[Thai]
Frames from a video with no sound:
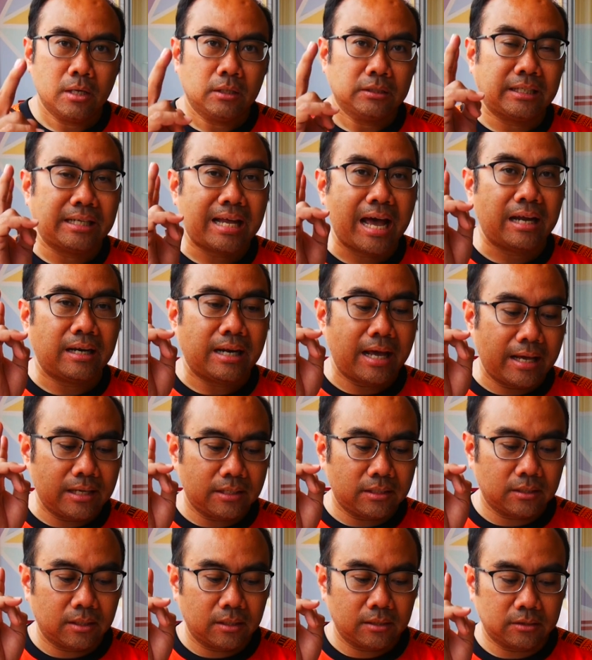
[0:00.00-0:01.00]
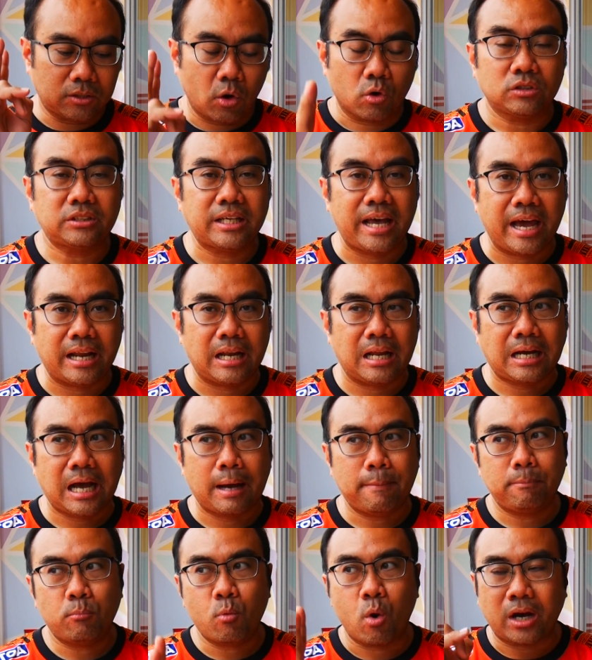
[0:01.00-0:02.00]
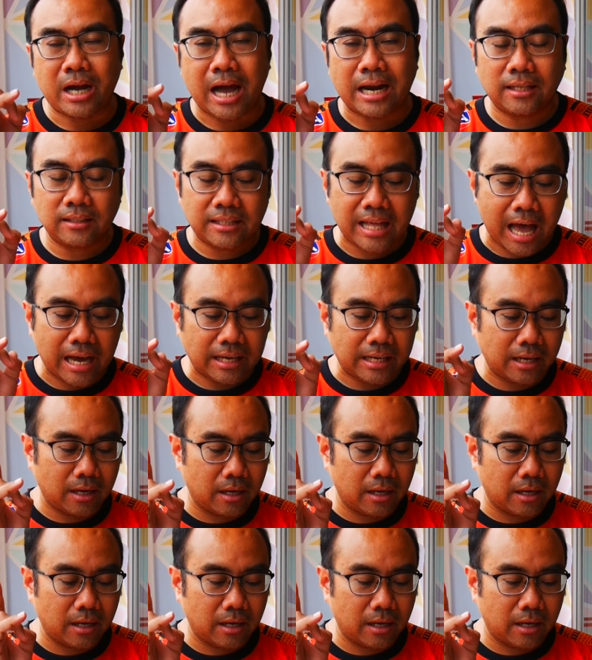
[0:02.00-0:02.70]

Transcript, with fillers: ชนะได้2 0 0แสนนะครับ บวกค่าเดินทาง